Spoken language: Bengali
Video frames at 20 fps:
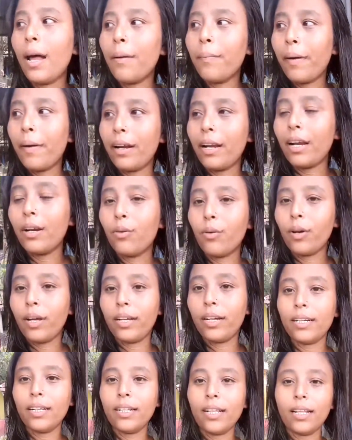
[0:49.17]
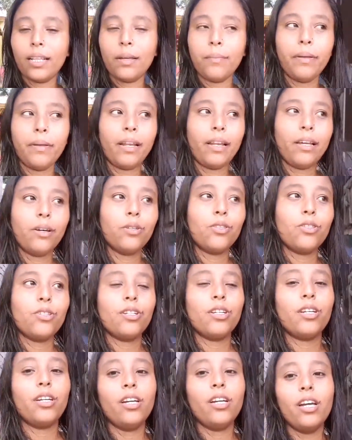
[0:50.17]
আর পাড়ার কয়েকটা দাদা মিলে
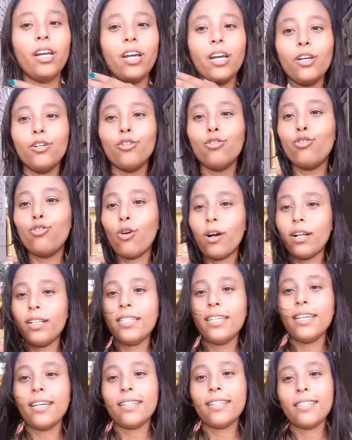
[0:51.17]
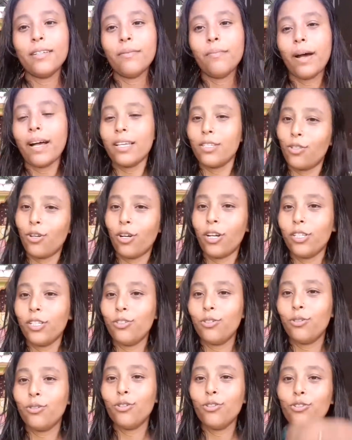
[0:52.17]
হচ্ছে জল ছেঁকছে মাছ ধরার
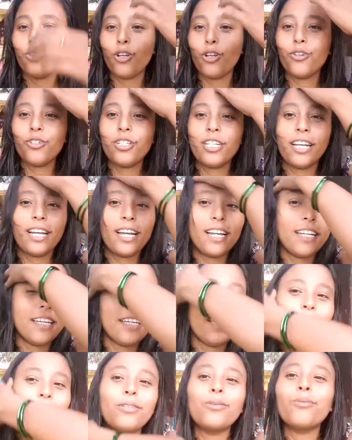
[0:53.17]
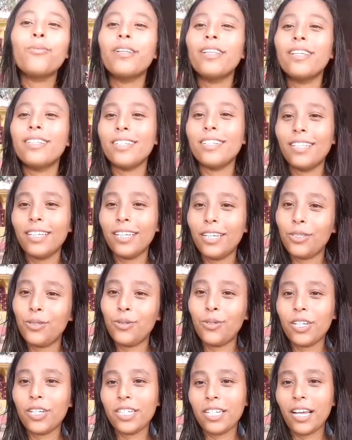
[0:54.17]
জন্য চলো সেখানে গিয়ে তোমাদের সাথে
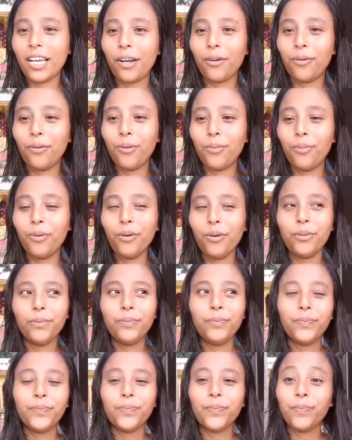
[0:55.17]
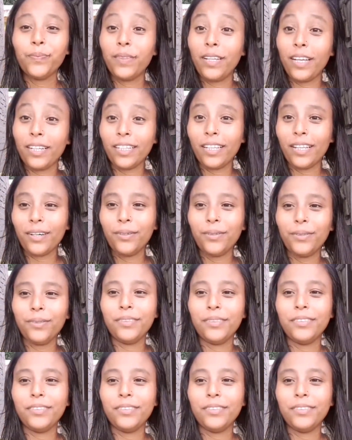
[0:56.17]
কিছুটা শেয়ার করব দেখতে থাকো